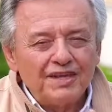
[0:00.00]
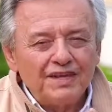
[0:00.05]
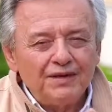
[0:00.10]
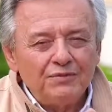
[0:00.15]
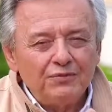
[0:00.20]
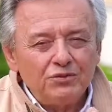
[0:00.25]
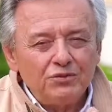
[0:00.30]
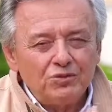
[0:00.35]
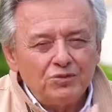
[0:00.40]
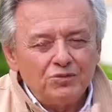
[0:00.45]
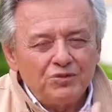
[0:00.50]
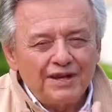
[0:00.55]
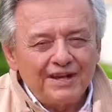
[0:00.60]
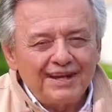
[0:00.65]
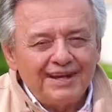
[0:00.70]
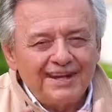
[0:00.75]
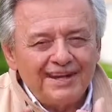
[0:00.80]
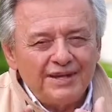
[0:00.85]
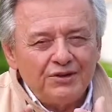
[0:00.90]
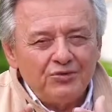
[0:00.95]
tenemos
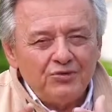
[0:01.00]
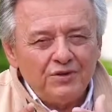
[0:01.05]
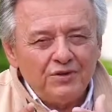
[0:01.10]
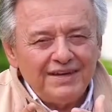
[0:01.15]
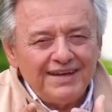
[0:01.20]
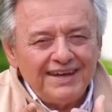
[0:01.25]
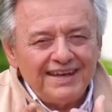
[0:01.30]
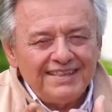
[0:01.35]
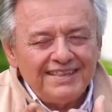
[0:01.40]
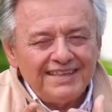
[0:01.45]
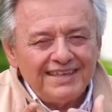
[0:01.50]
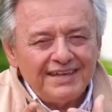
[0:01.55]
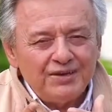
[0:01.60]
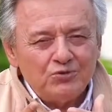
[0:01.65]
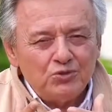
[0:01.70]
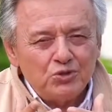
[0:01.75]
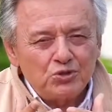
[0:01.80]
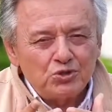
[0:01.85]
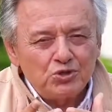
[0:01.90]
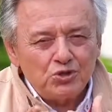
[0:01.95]
una genuina
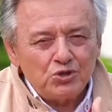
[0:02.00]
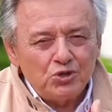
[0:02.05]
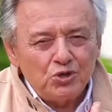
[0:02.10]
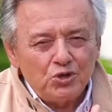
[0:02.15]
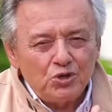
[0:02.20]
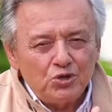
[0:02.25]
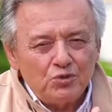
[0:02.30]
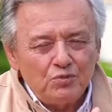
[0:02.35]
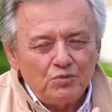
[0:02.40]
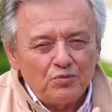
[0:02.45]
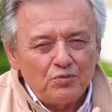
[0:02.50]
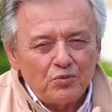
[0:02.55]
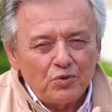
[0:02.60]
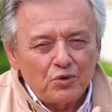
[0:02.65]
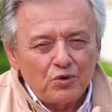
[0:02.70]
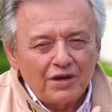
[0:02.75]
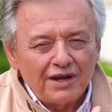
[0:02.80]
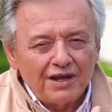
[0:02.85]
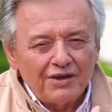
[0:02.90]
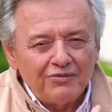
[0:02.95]
devoción
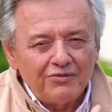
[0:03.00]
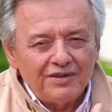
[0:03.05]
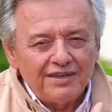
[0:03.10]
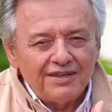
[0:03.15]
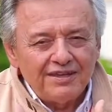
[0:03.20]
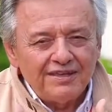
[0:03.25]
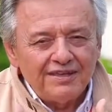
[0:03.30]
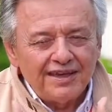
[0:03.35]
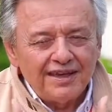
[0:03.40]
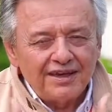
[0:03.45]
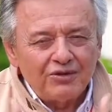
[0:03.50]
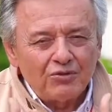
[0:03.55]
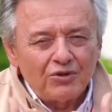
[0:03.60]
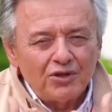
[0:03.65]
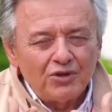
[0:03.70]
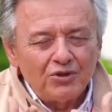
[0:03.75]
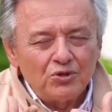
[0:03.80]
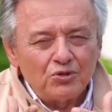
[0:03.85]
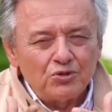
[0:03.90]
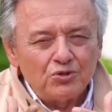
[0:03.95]
por la vida,
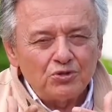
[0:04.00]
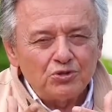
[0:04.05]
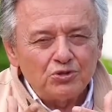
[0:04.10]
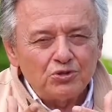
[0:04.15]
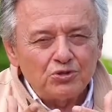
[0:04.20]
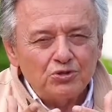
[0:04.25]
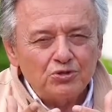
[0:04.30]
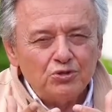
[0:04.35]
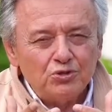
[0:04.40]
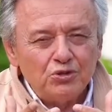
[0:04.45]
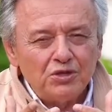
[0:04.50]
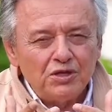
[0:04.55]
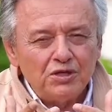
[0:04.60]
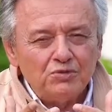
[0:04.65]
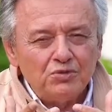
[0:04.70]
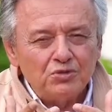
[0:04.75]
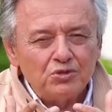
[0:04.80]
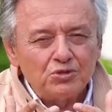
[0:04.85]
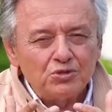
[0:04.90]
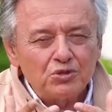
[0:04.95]
cuando
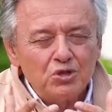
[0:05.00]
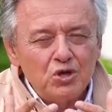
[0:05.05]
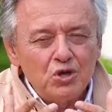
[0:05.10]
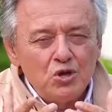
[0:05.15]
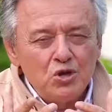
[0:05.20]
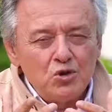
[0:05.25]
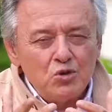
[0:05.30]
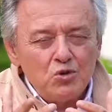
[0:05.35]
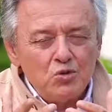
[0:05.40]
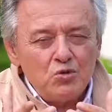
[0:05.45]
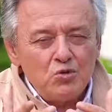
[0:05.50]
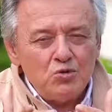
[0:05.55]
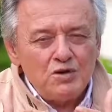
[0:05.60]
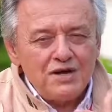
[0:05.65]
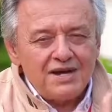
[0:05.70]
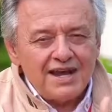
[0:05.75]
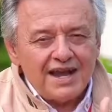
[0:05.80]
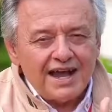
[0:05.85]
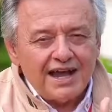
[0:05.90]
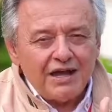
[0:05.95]
construimos
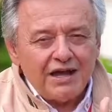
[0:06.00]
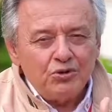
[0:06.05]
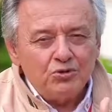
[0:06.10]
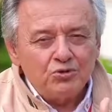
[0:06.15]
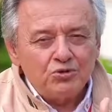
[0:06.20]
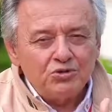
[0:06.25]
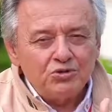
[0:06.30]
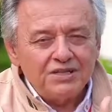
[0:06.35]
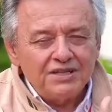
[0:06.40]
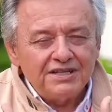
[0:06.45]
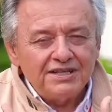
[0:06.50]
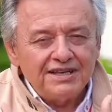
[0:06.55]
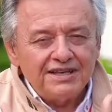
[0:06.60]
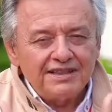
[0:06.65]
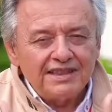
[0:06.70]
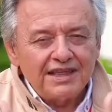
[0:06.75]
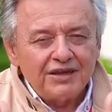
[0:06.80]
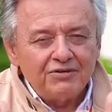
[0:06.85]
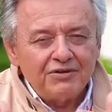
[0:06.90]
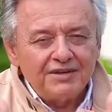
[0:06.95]
un cauce y
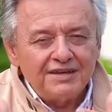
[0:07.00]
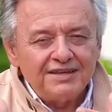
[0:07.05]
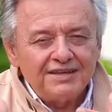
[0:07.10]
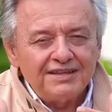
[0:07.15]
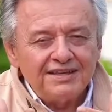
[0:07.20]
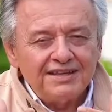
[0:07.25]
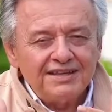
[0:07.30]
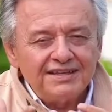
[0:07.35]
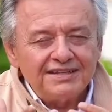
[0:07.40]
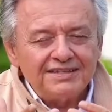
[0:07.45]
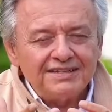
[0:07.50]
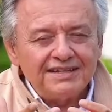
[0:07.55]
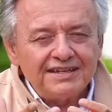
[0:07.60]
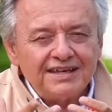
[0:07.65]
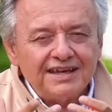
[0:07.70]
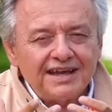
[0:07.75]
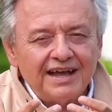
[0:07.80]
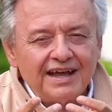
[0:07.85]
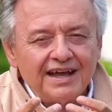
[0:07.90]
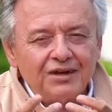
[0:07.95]
a través de
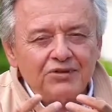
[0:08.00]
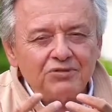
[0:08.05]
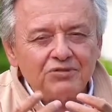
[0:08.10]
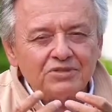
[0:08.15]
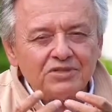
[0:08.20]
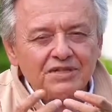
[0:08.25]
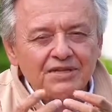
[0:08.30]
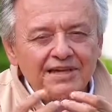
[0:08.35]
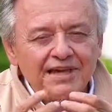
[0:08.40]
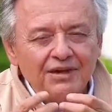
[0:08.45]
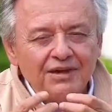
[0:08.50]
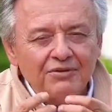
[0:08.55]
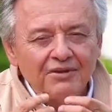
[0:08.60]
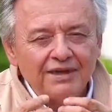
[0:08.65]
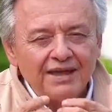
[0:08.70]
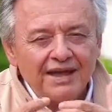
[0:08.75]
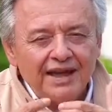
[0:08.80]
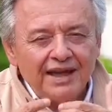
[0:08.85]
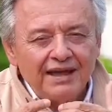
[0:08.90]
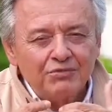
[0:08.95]
ese cauce
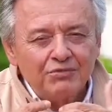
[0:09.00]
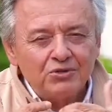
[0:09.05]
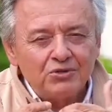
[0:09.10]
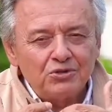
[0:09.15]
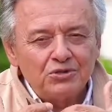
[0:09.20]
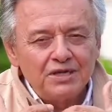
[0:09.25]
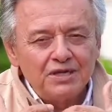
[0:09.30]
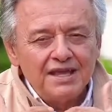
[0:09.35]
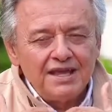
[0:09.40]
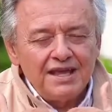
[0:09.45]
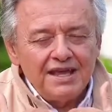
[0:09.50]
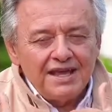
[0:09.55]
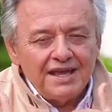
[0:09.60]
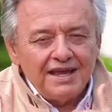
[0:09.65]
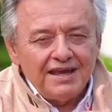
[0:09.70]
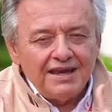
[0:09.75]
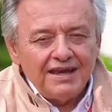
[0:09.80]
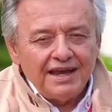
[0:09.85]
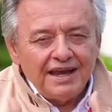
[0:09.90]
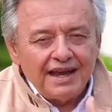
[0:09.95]
navegamos
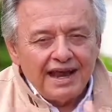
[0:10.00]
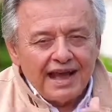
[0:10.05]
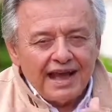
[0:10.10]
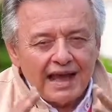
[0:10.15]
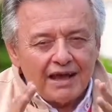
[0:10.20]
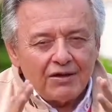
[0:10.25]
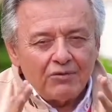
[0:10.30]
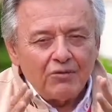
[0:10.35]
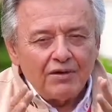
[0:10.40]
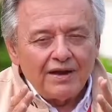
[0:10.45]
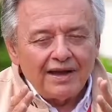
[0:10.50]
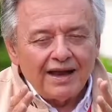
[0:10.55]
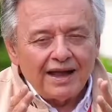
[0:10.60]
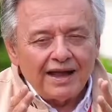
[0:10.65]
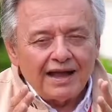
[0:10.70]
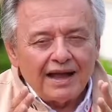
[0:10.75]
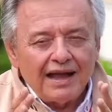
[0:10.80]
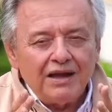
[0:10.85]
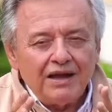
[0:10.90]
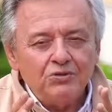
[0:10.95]
en el agua,
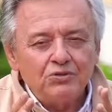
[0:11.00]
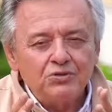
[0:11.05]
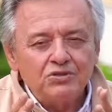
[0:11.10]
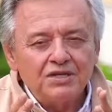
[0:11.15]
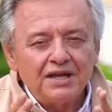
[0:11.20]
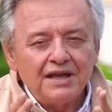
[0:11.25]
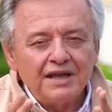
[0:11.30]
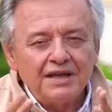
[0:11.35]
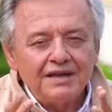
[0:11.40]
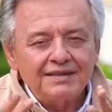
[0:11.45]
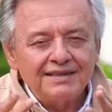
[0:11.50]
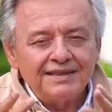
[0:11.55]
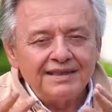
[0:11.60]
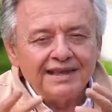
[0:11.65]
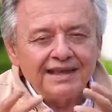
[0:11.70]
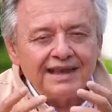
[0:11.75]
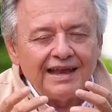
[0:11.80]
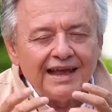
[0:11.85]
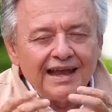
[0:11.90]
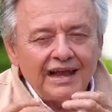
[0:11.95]
la causa
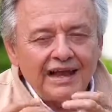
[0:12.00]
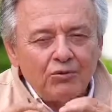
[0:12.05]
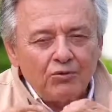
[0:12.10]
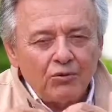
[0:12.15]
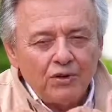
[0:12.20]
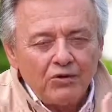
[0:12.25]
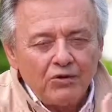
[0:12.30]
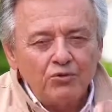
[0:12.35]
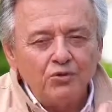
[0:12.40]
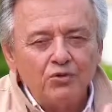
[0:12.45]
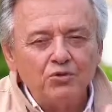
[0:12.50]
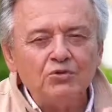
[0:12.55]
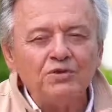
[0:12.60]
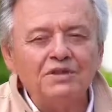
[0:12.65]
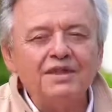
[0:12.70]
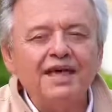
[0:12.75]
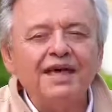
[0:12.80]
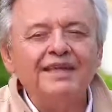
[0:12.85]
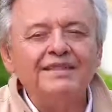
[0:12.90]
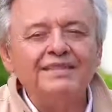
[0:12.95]
del agua
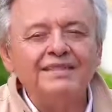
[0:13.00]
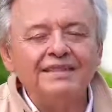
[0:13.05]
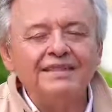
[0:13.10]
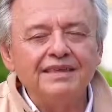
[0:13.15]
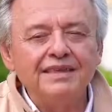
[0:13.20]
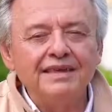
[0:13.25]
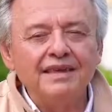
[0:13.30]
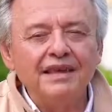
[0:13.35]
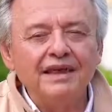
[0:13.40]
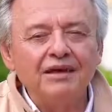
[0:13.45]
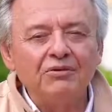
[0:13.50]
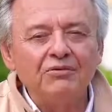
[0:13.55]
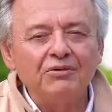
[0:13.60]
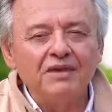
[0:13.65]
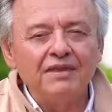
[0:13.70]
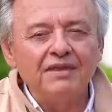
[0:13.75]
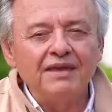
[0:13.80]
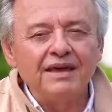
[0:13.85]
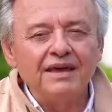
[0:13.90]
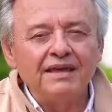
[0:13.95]
abundante de la
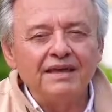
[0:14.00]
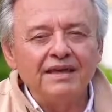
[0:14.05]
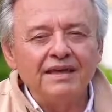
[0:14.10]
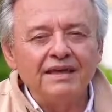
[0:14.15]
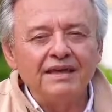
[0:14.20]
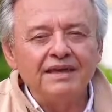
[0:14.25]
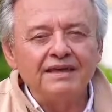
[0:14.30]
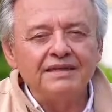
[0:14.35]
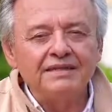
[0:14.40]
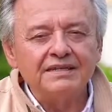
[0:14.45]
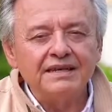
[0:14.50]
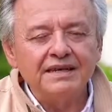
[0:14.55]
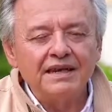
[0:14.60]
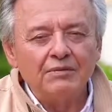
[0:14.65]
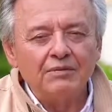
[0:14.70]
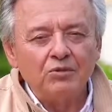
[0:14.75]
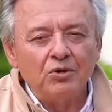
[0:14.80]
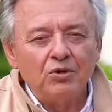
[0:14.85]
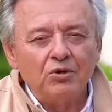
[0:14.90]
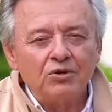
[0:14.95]
vida que es el
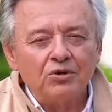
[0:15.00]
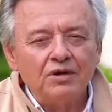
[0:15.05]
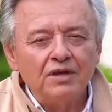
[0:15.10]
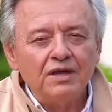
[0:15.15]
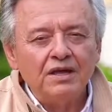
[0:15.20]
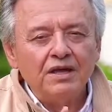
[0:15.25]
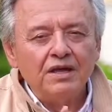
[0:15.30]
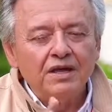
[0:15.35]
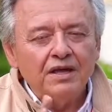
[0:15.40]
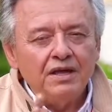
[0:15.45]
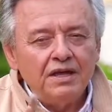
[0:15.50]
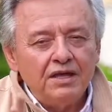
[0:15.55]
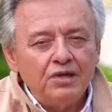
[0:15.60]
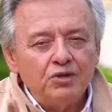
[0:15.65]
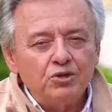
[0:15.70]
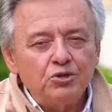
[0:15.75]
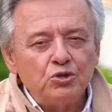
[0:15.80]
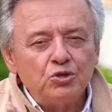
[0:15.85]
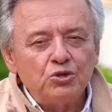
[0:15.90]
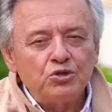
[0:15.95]
amor,
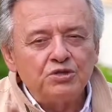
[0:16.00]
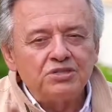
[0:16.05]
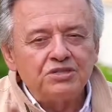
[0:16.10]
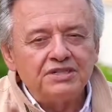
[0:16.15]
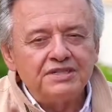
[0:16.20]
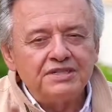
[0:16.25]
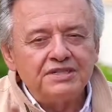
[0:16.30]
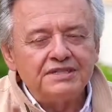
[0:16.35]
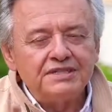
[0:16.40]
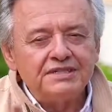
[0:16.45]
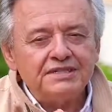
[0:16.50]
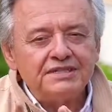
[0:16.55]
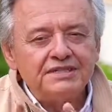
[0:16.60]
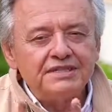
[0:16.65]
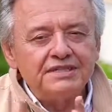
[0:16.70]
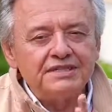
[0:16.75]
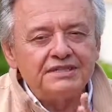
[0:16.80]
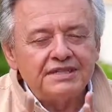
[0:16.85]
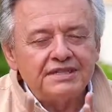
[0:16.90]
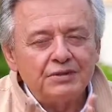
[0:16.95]

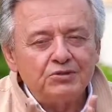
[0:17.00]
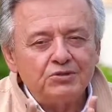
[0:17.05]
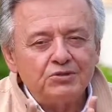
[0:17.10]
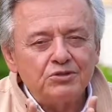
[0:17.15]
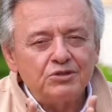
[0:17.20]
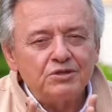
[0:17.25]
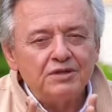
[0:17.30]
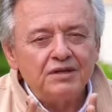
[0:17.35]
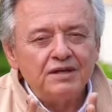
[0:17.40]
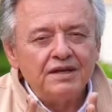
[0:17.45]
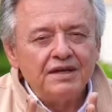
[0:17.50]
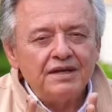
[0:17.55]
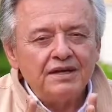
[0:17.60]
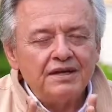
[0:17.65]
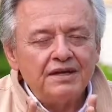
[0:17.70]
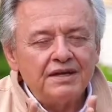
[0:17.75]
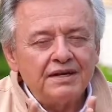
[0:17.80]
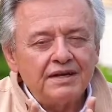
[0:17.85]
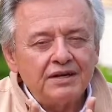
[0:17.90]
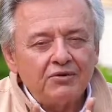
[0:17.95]
entonces estamos
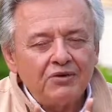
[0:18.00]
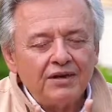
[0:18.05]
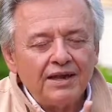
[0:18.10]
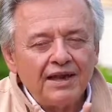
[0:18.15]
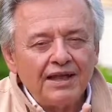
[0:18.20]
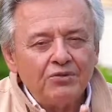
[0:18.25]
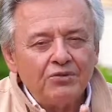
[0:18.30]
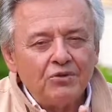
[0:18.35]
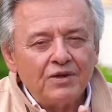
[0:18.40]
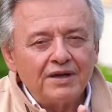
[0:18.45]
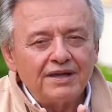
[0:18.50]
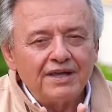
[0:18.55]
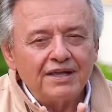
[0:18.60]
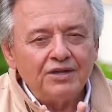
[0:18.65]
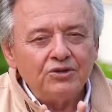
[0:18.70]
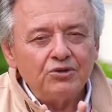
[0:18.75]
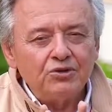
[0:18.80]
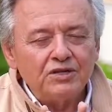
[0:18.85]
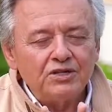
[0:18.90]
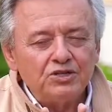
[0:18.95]
revelando
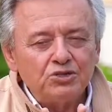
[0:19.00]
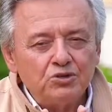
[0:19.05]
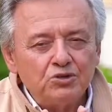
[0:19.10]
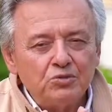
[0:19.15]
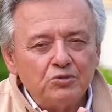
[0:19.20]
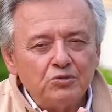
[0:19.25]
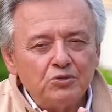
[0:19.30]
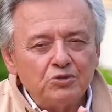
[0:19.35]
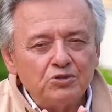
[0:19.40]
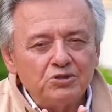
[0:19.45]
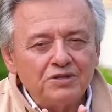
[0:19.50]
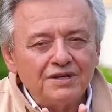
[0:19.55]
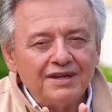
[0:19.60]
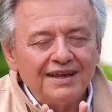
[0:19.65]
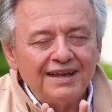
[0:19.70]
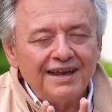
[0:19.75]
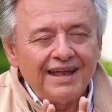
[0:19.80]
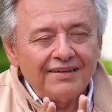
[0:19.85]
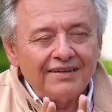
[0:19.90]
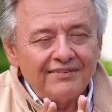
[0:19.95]
aquello que somos,
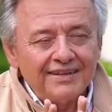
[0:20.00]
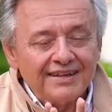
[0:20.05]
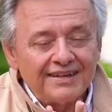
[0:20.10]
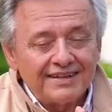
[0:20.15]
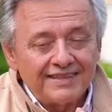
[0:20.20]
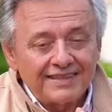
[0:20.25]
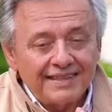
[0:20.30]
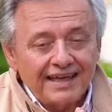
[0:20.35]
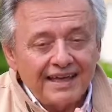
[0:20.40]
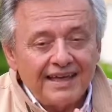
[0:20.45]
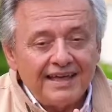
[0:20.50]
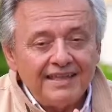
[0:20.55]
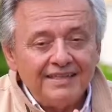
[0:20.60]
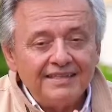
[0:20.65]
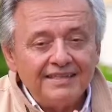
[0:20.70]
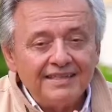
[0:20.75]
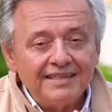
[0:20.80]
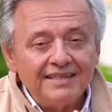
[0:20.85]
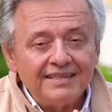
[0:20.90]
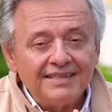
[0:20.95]
la
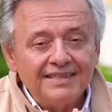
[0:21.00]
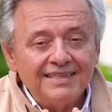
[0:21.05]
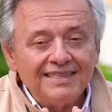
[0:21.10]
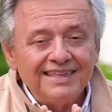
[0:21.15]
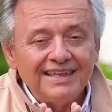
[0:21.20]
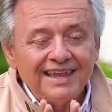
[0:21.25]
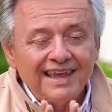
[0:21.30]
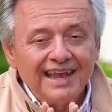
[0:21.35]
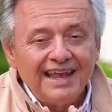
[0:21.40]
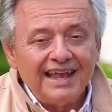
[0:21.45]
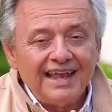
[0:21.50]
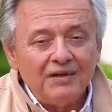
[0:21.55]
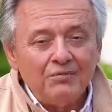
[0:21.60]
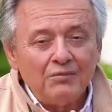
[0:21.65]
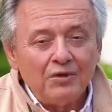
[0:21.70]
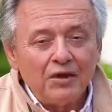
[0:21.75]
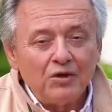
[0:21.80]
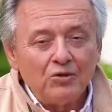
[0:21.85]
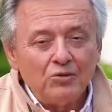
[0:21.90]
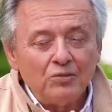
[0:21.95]
verdad del
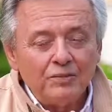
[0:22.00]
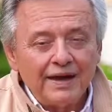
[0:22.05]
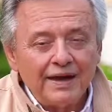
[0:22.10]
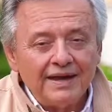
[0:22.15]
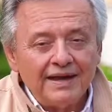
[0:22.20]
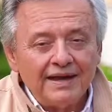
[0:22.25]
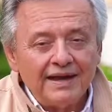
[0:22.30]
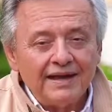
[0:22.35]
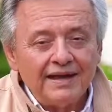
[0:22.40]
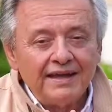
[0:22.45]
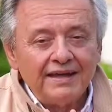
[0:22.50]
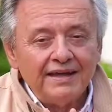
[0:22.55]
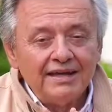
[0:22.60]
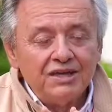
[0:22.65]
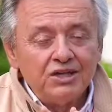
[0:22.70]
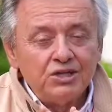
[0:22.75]
alma humana.